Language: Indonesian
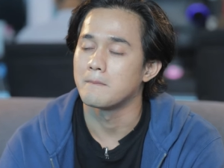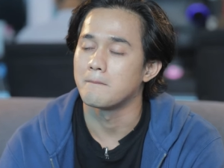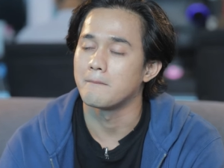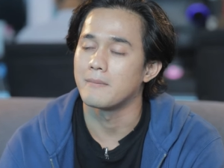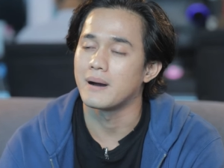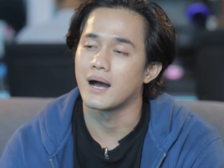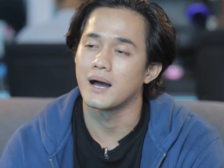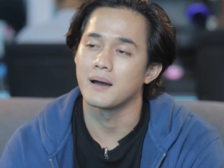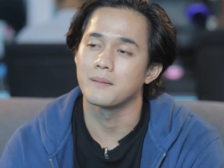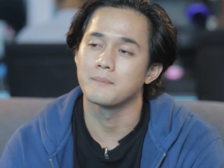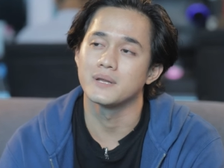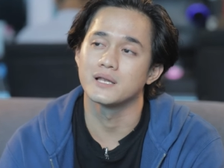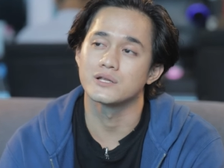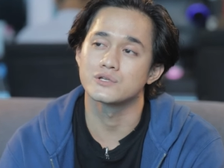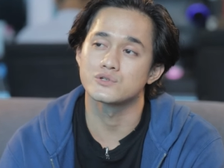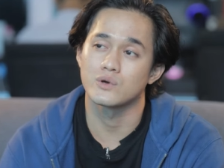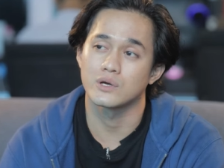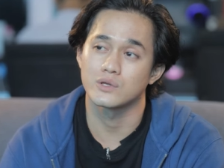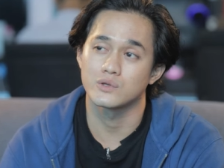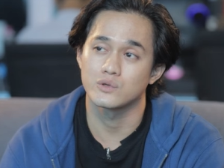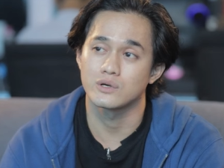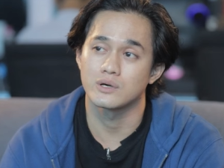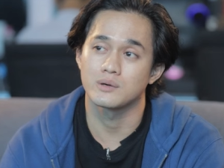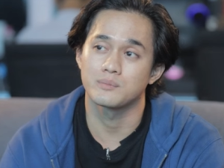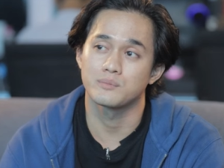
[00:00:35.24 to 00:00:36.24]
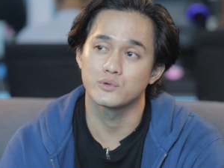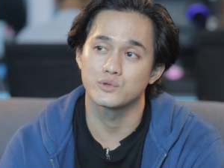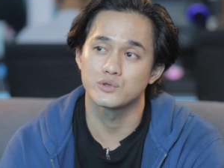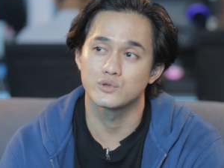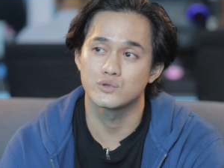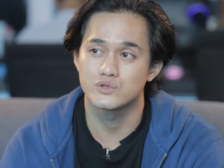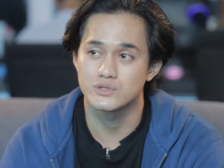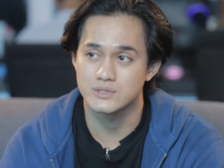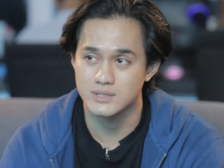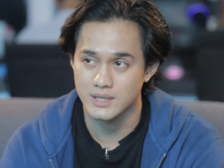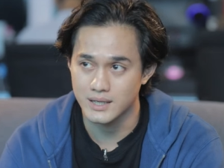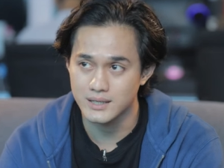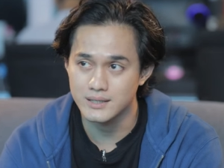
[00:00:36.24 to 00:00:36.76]
mengambil suatu
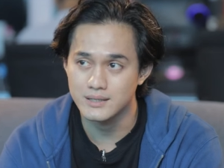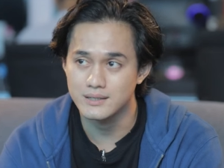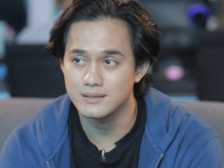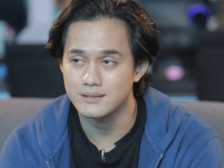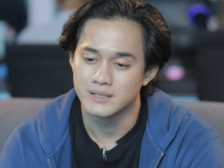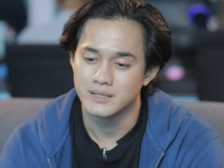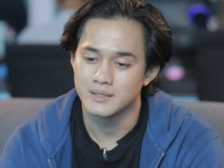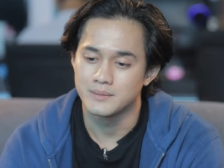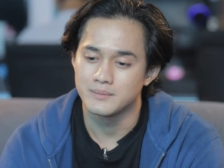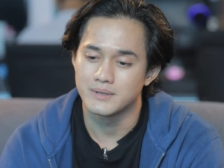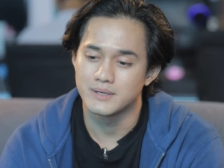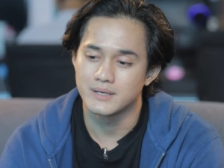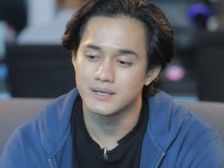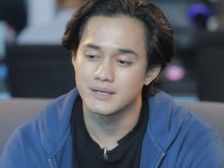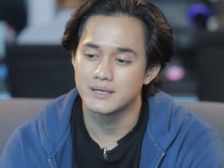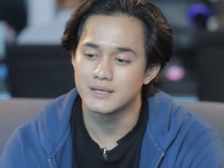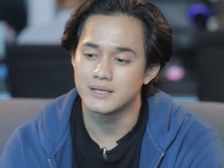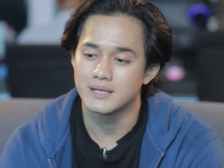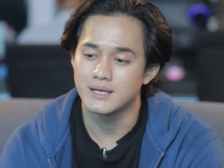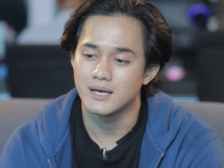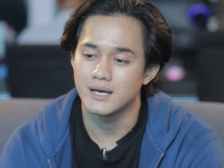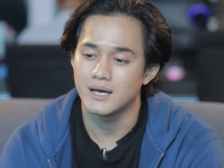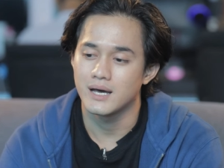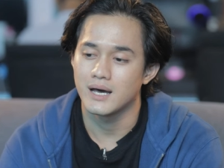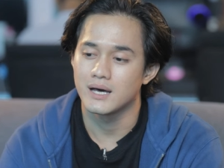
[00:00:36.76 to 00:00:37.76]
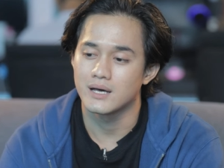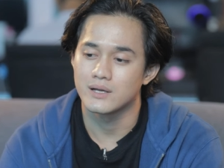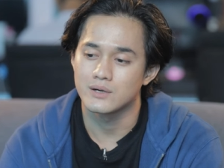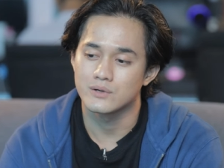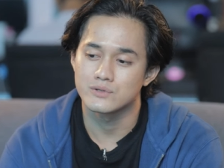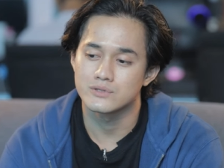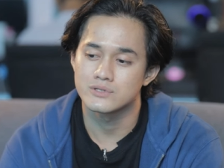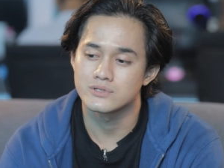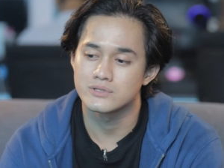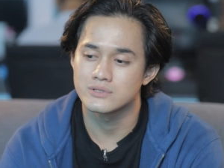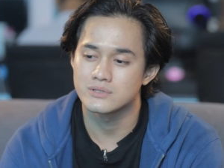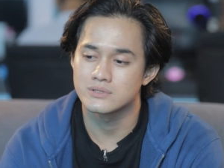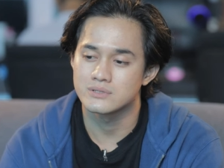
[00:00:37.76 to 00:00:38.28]
keputusan di mana dia
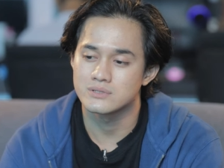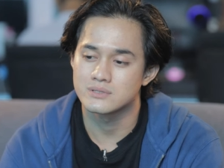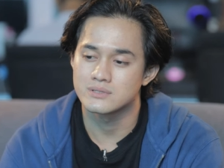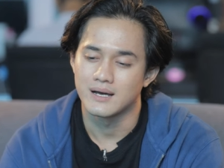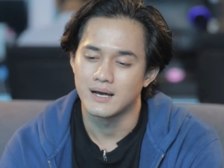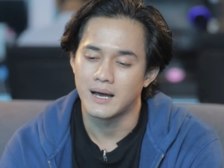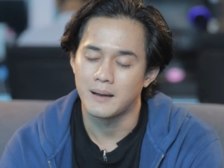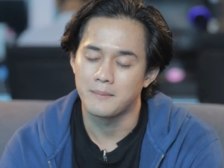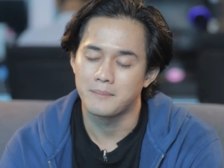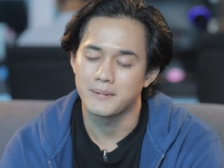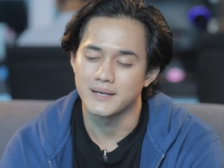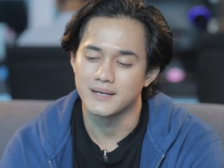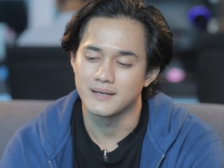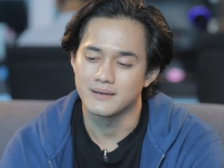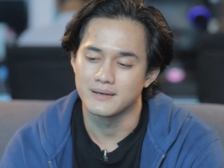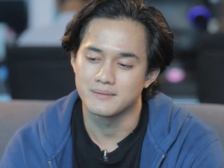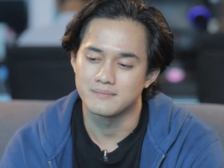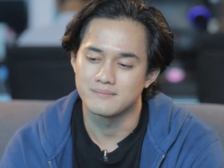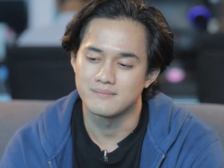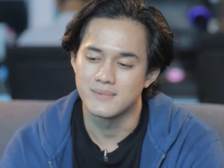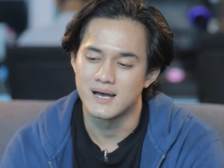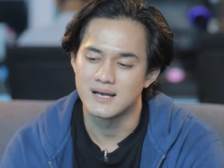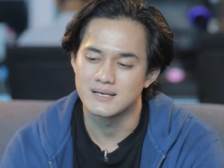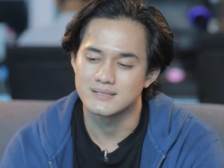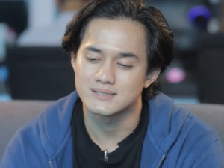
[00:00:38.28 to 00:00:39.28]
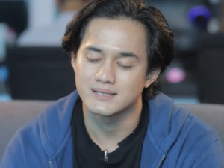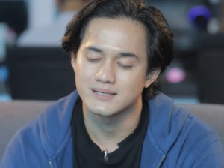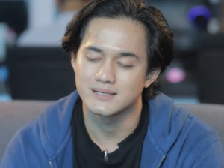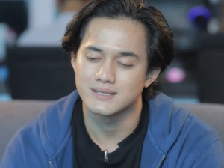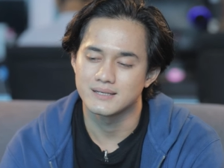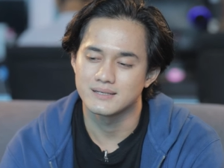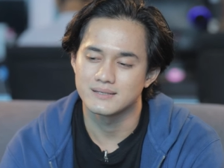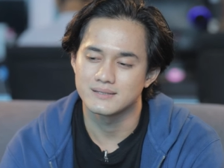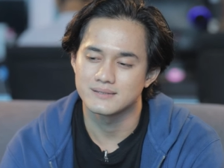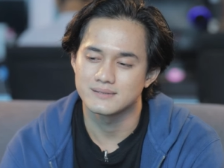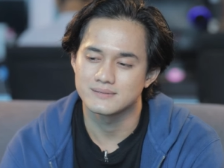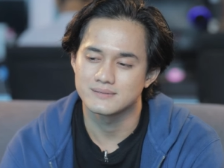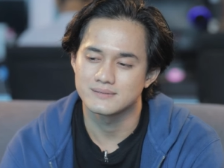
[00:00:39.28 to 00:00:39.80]
harus apa ya
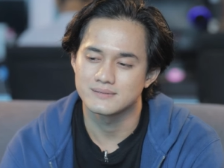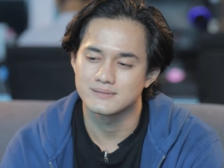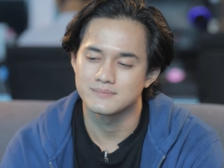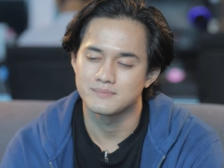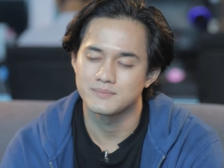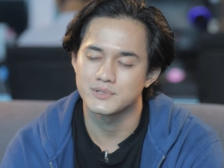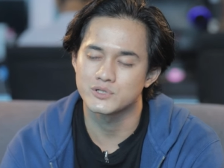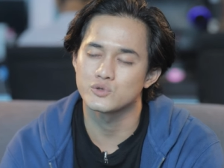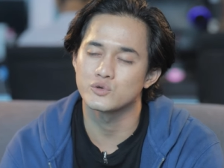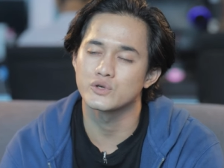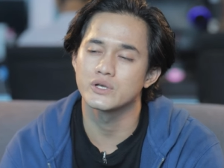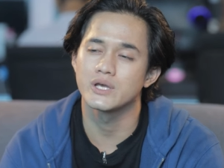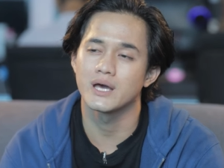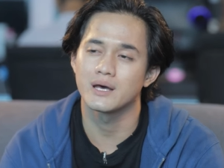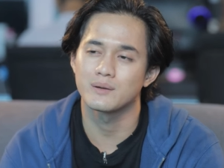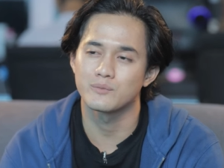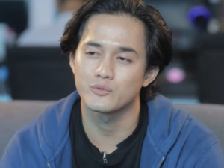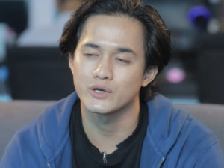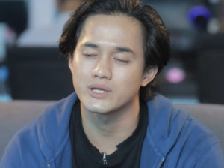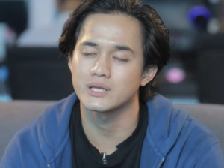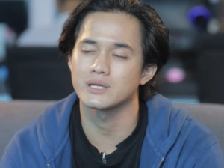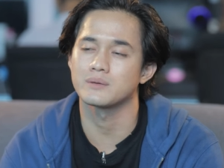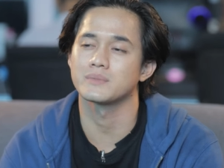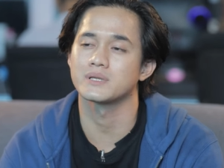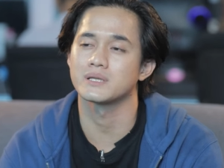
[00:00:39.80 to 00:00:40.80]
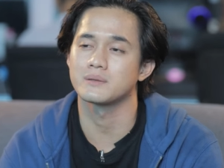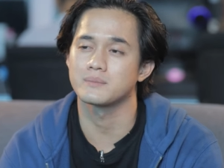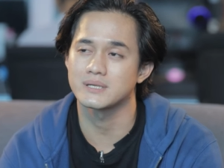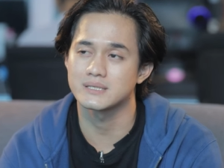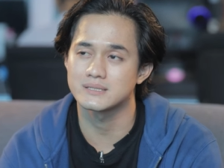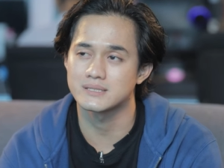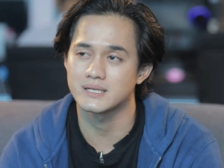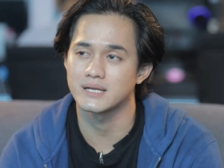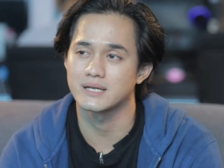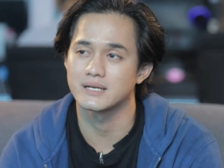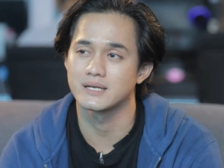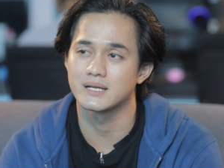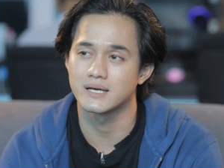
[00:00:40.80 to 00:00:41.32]
bahasanya pesugihan mungkin teman-teman
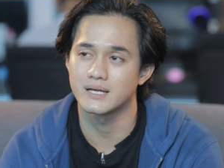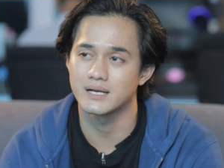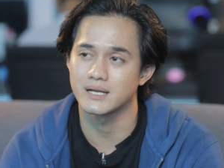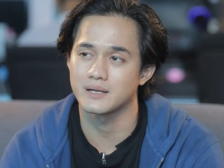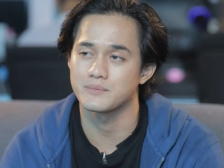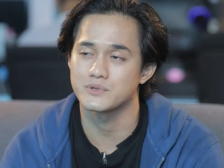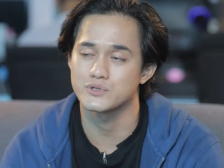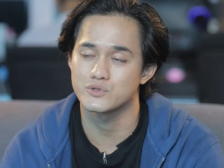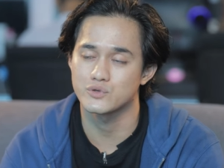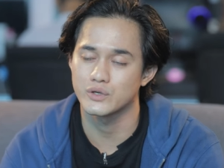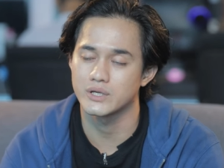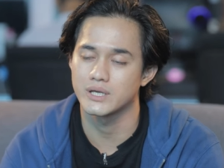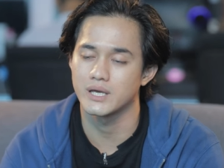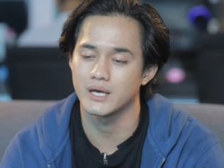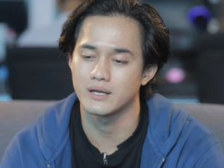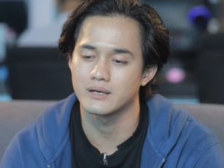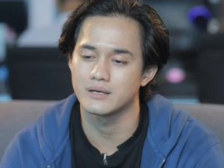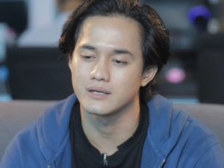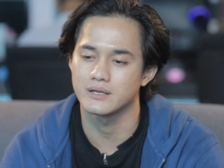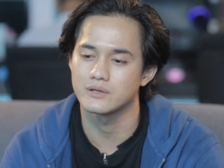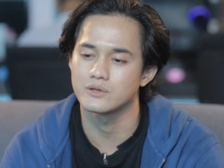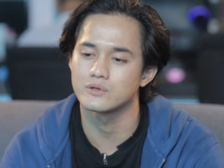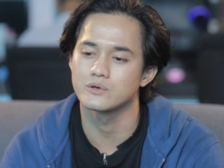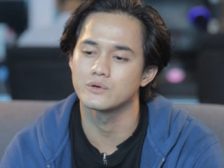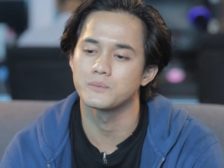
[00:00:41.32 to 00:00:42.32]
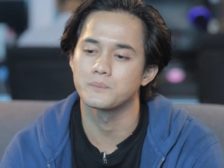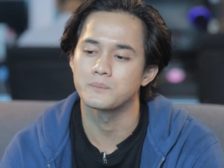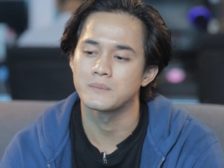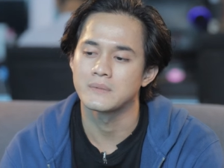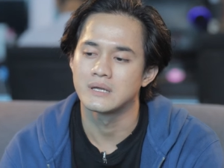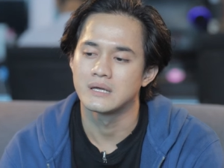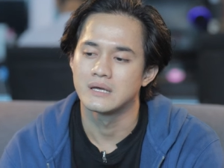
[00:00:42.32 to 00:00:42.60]
sering dengar ya pesugihan itu.